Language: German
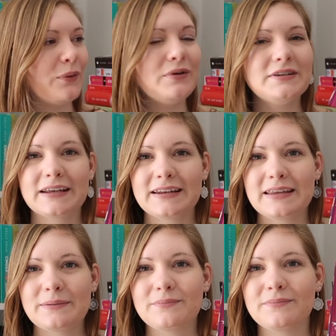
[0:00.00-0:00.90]
Und dann
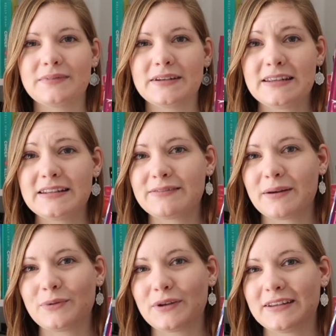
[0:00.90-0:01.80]
eben die
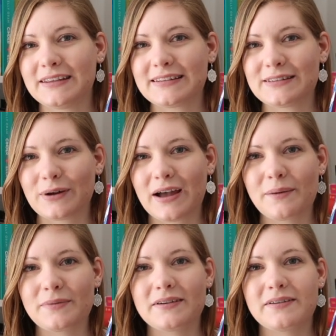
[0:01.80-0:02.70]
zwei Bücher, die ich jetzt noch
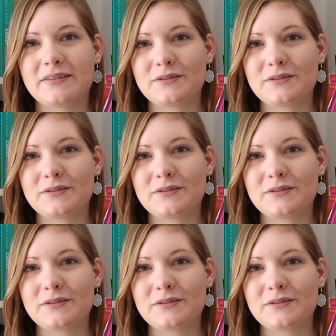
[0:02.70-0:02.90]
habe,